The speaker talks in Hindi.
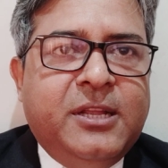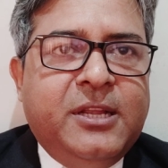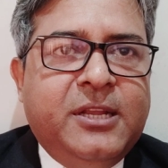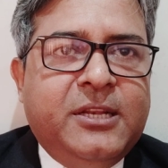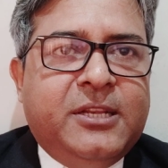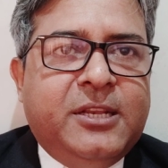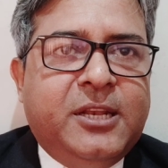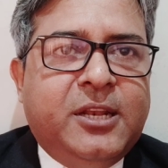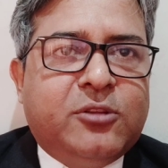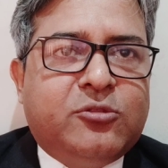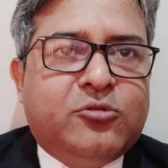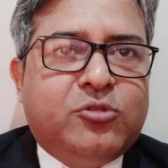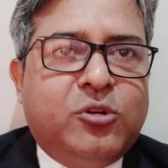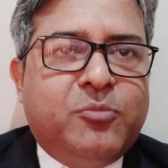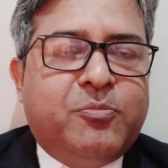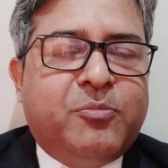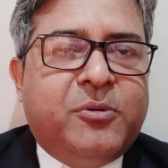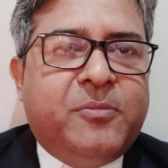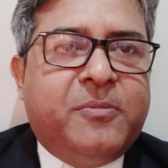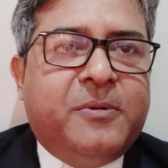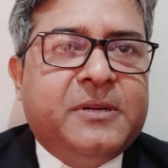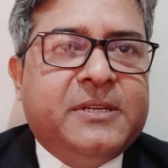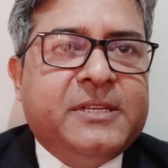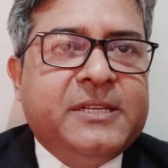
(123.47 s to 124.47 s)
इंटेलेक्चुअल
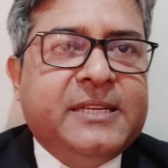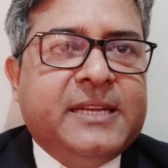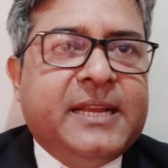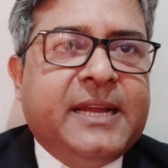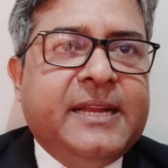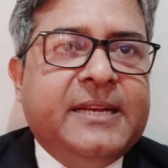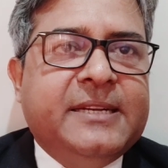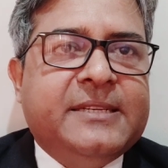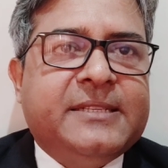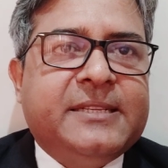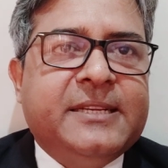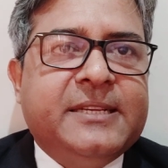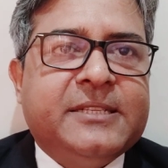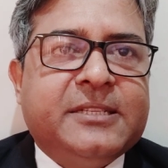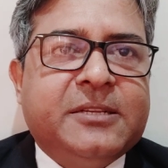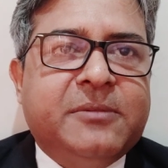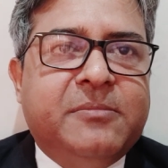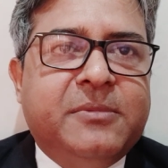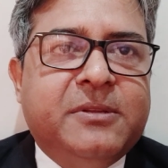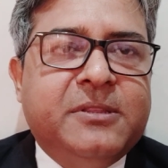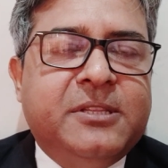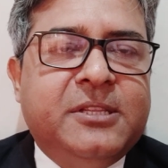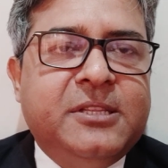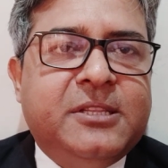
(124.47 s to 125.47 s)
प्रॉपर्टी राइट से
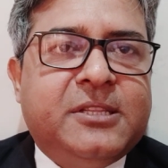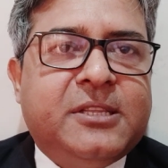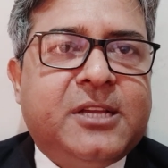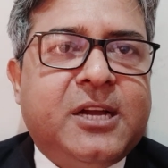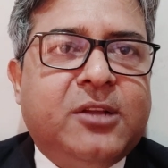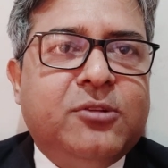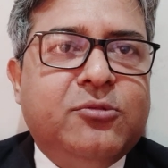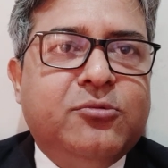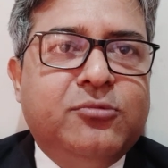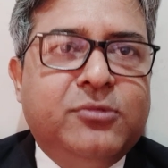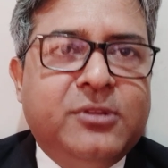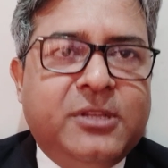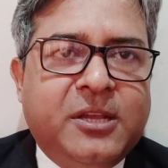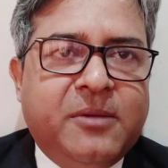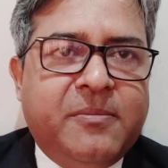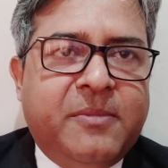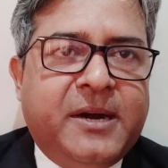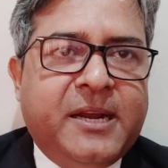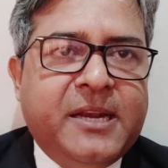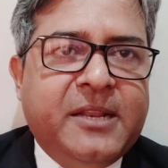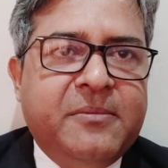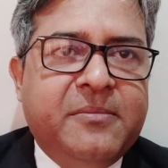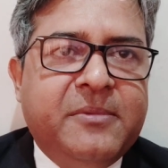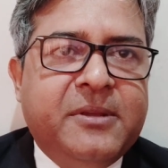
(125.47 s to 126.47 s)
संबंधित कानून के
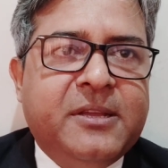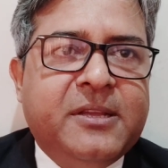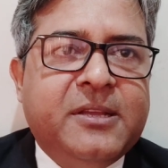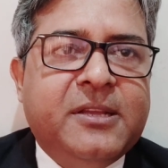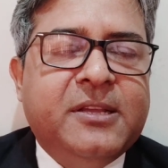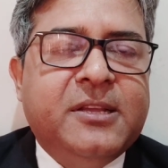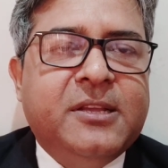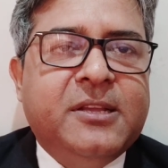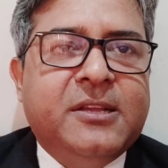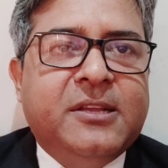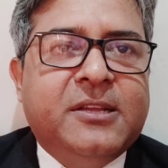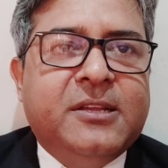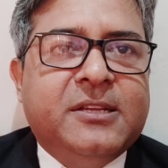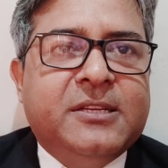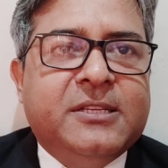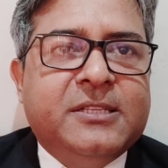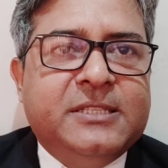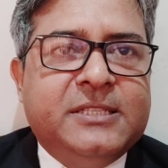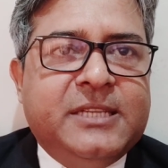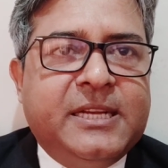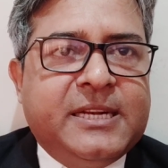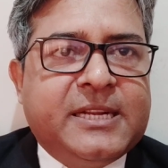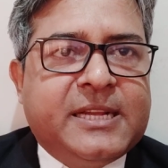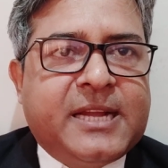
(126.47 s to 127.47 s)
बारे में
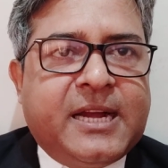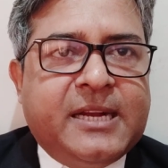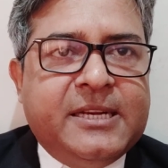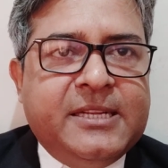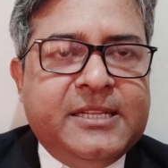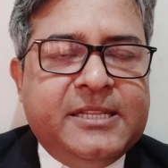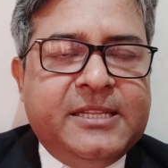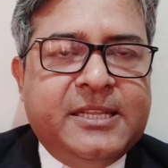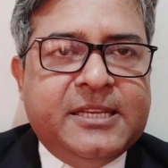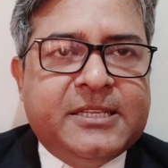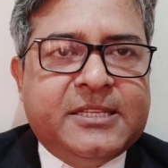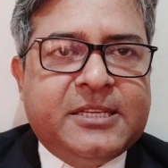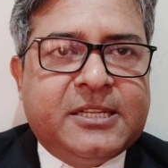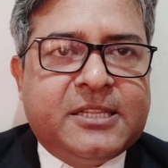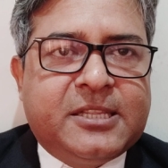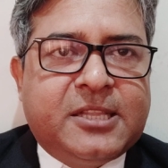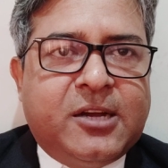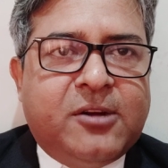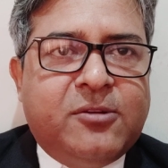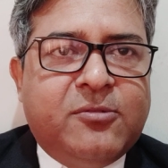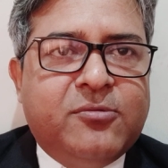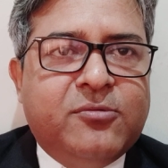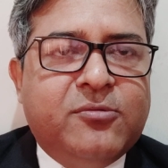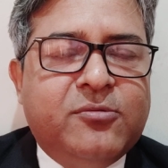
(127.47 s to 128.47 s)
जानकारी दे
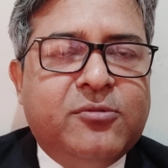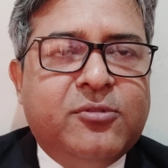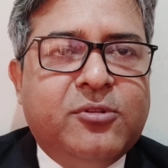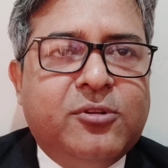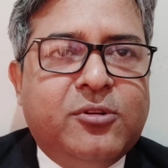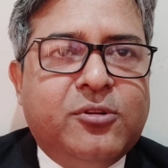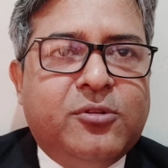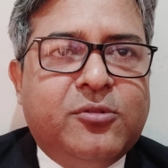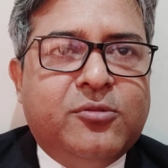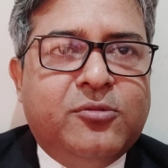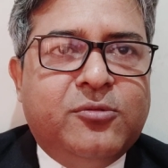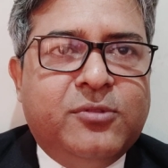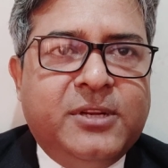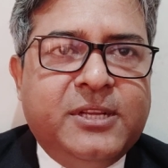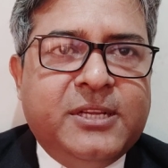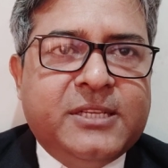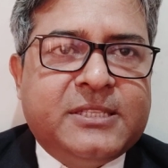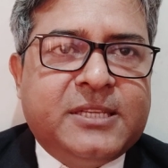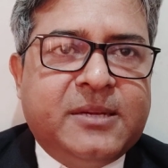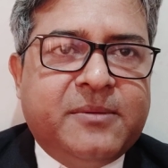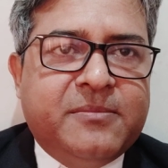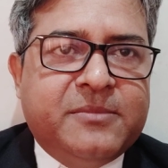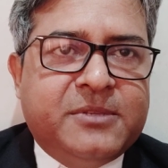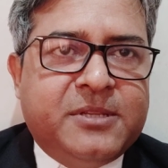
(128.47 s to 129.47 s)
सकता हूँ उन्हें
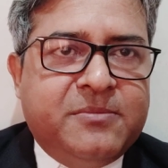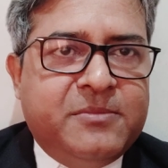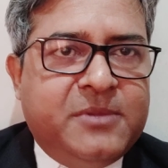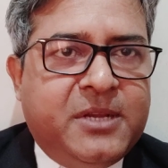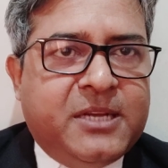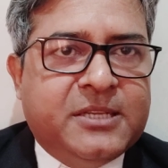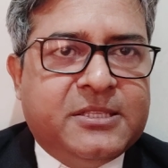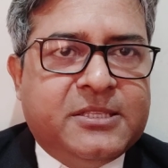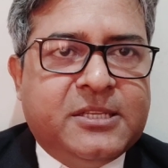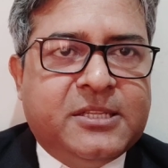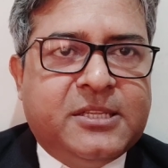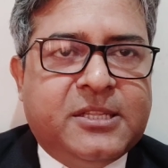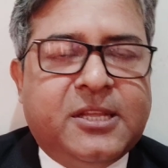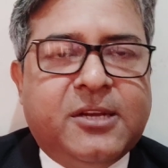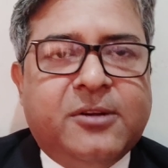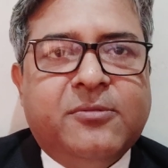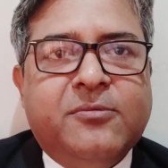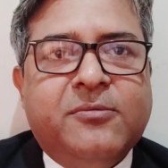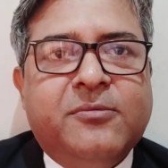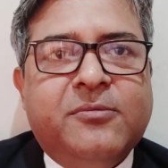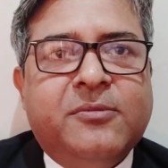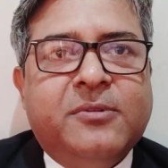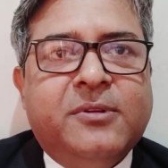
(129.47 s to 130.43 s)
समझा सकता हूँ